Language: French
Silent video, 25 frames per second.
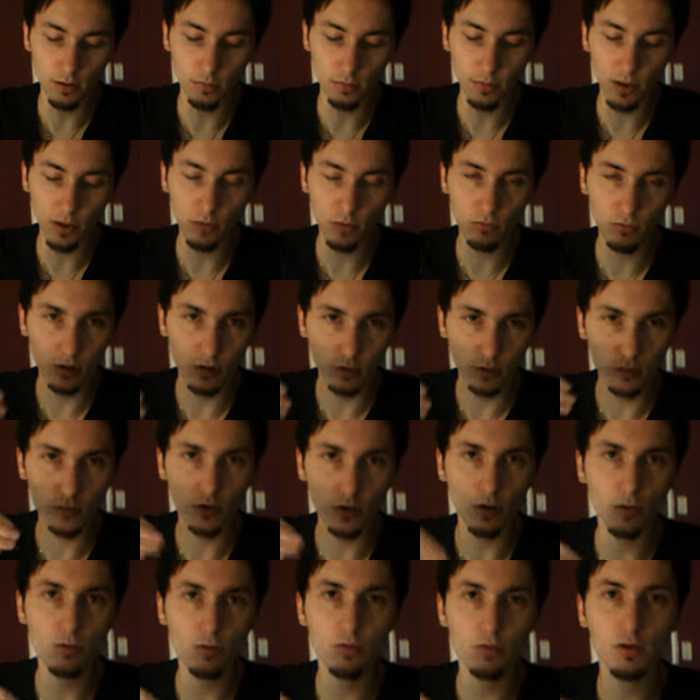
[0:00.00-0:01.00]
par contre, des
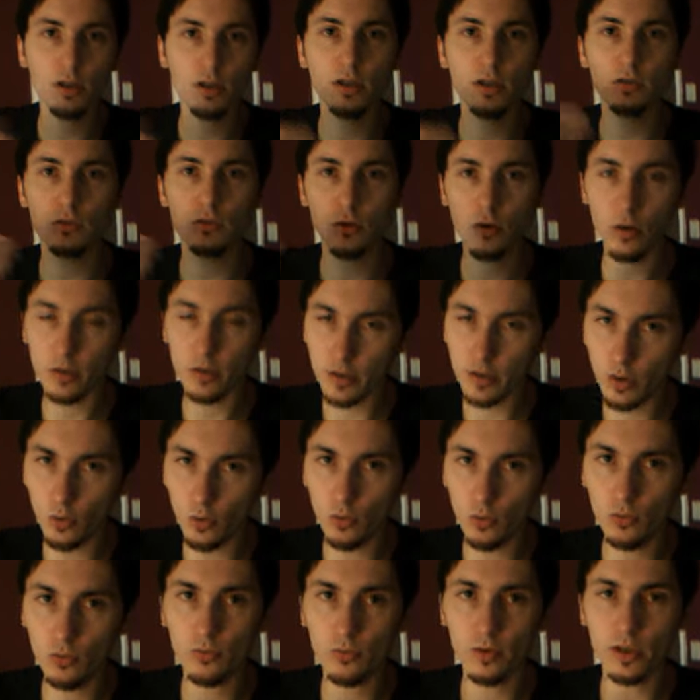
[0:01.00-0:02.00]
lutteurs qui sont encore des
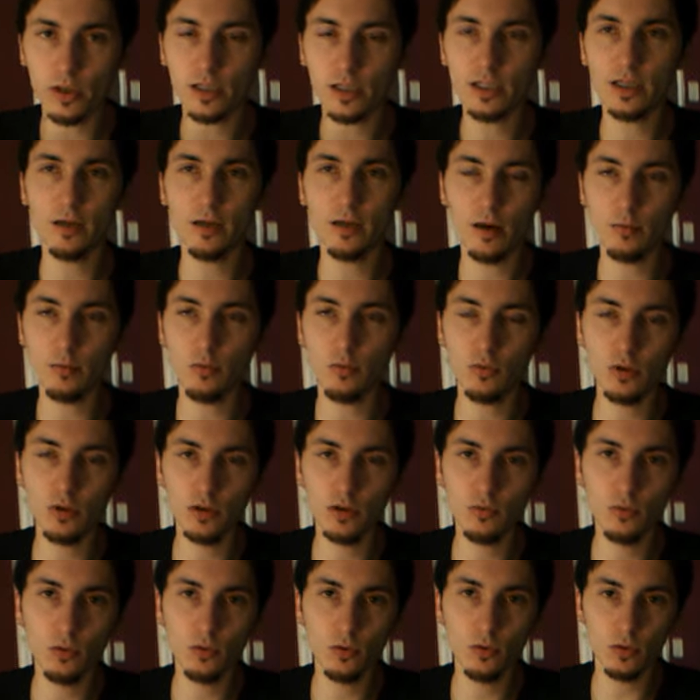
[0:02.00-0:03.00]
gros noms et qui avaient un bon
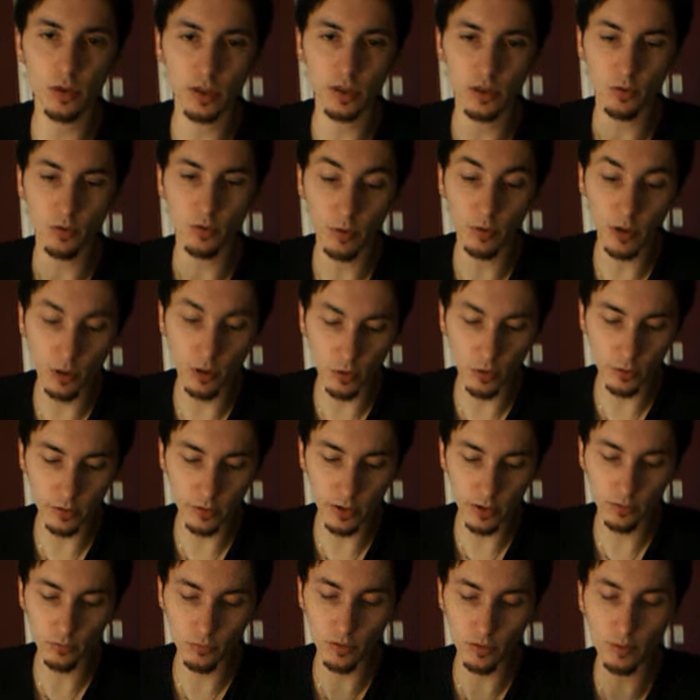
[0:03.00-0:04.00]
niveau et qui ont pris leur
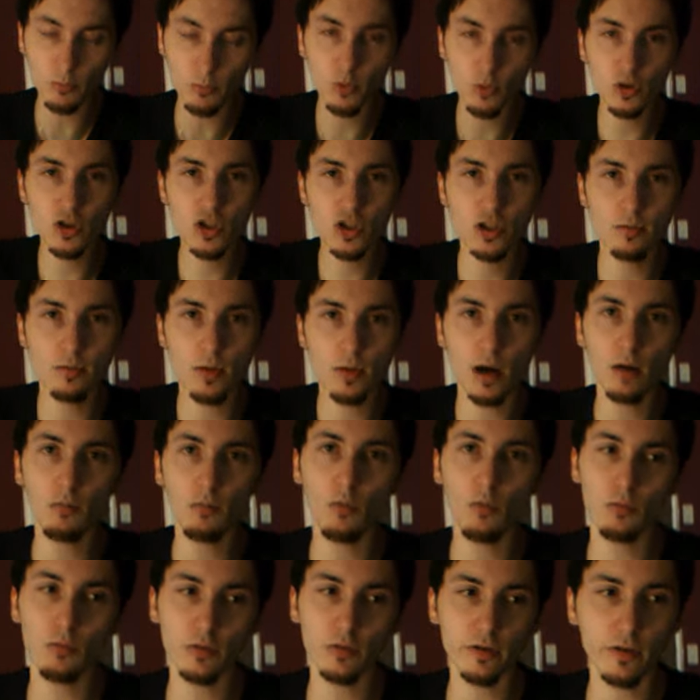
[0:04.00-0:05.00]
retraite, on a Morishima,
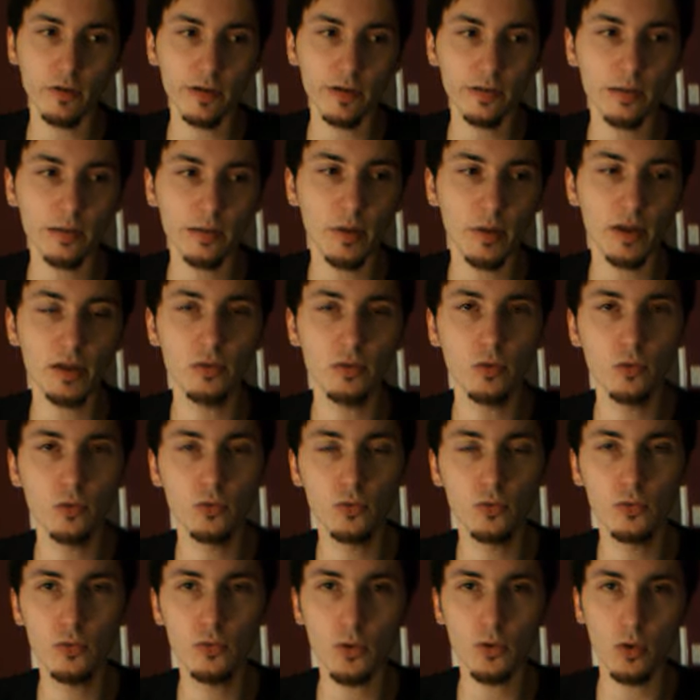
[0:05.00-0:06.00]
bon, c'est vrai que c'était pas un niveau de
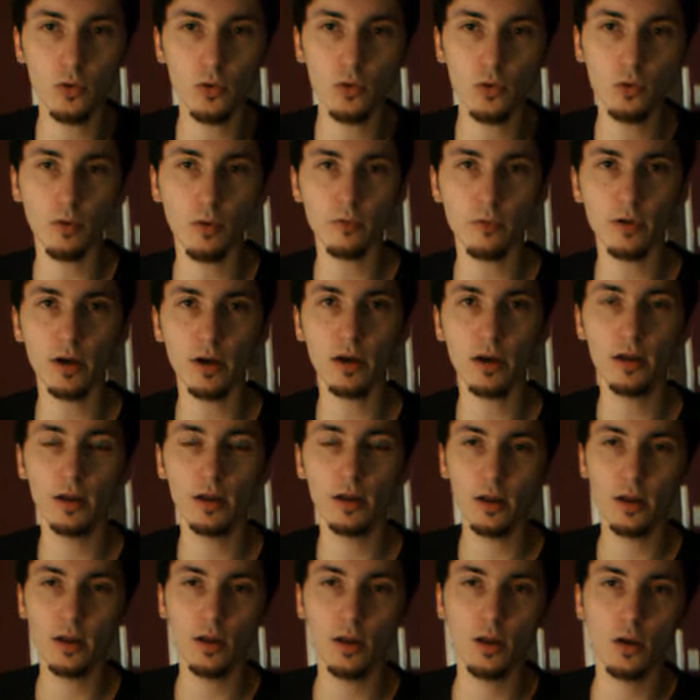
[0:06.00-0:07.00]
fou furieux, mais enfin,
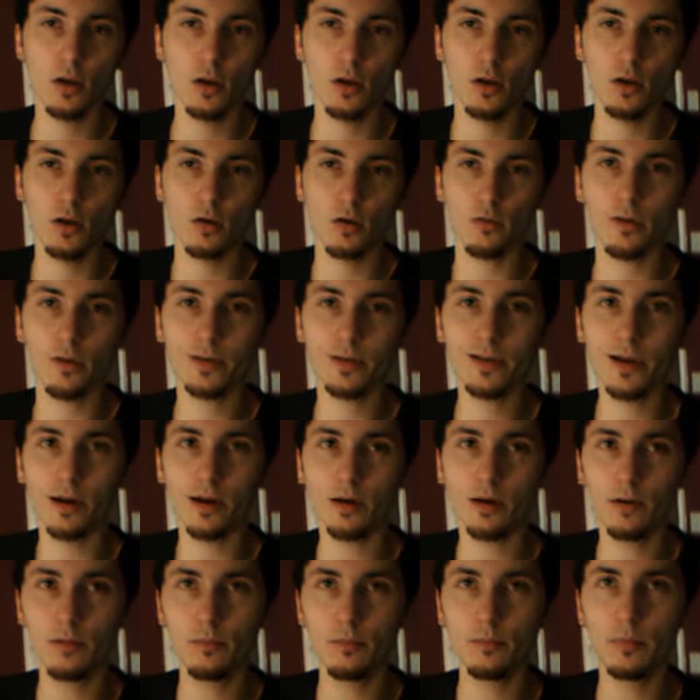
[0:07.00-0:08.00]
on va dire,
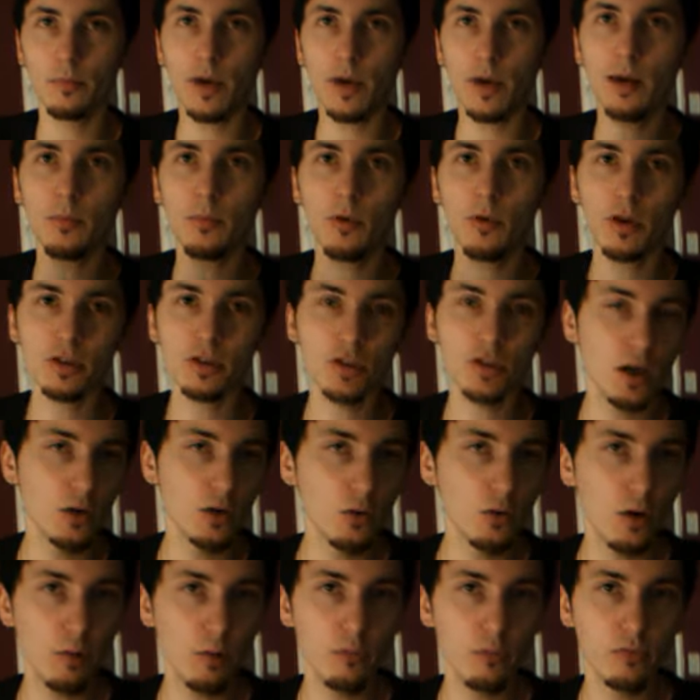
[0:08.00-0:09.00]
par rapport à ce que
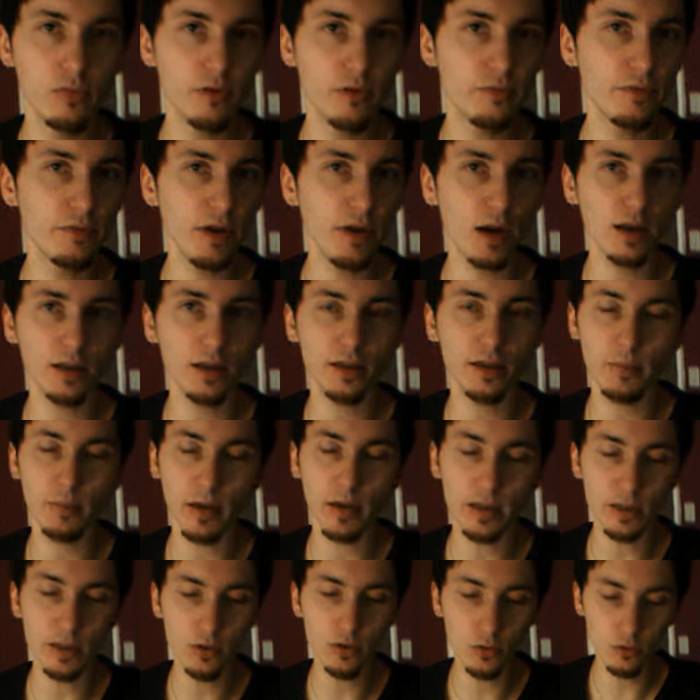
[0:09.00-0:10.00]
la pouvait faire, il n'était
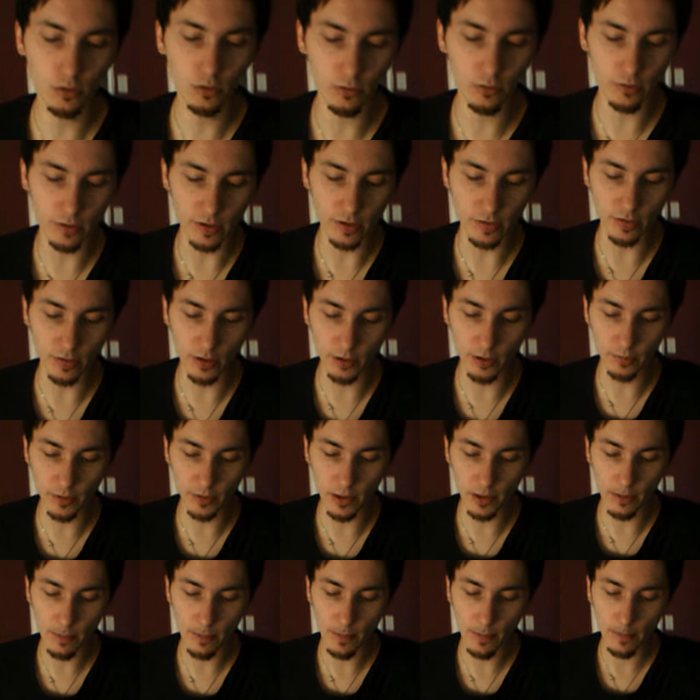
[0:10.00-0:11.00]
pas dégueu, on va dire ça comme
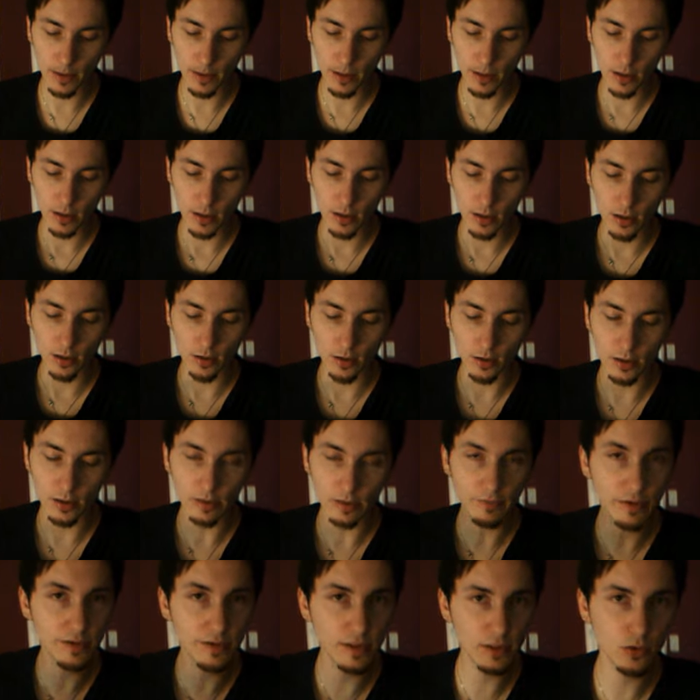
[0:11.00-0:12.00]
ça. Euh, il y
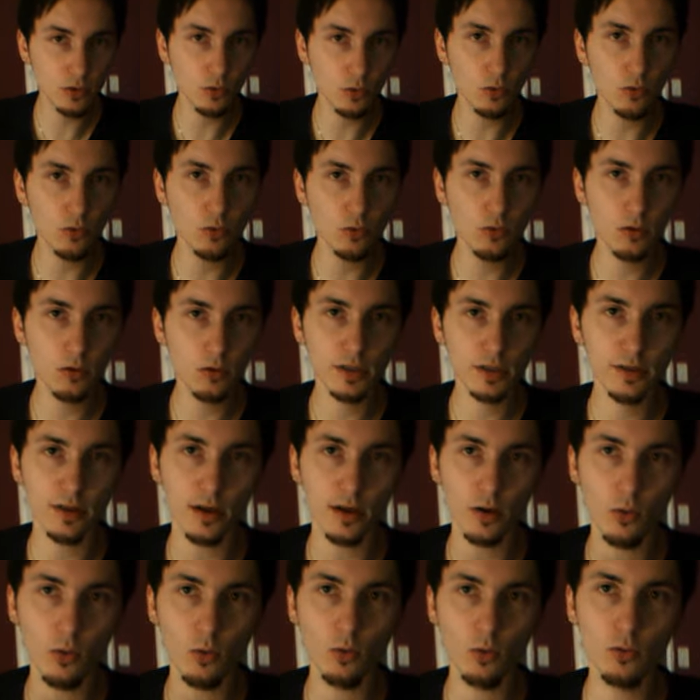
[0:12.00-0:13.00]
avait Dick Togo, qui était
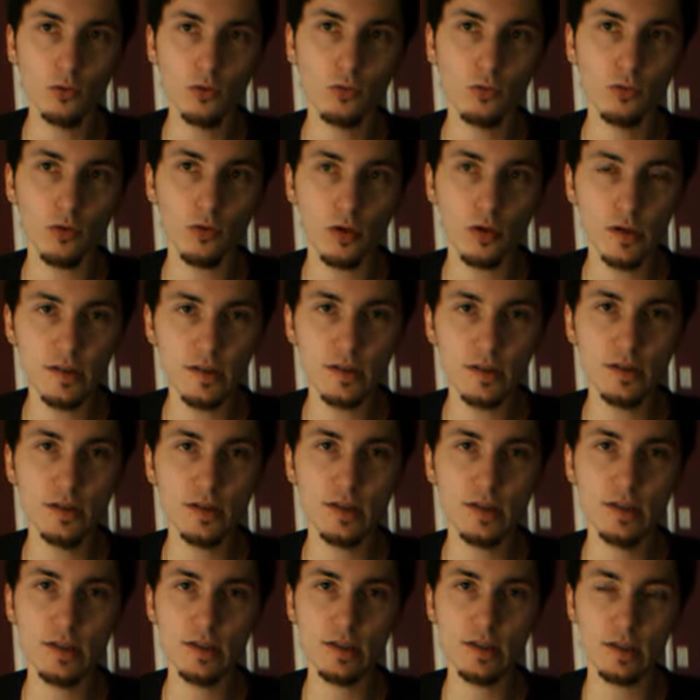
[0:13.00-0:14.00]
un gros nom dans les
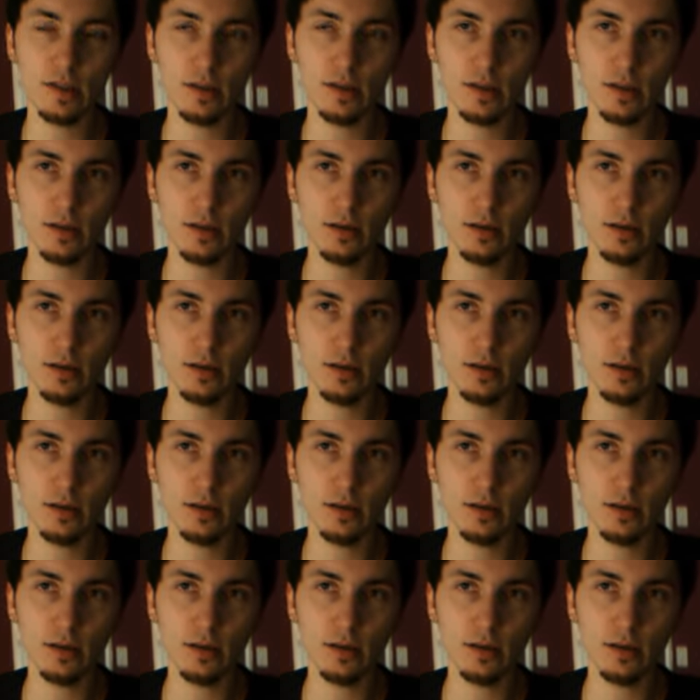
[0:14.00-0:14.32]
Indies, et qui